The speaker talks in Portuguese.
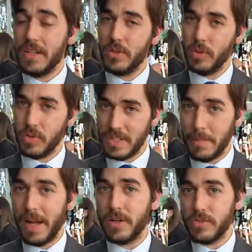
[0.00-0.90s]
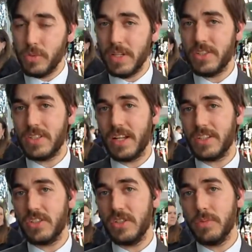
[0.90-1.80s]
dos trabalhos do
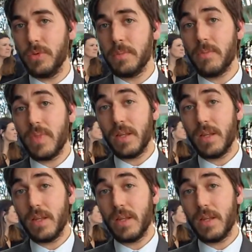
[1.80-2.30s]
Legislativo,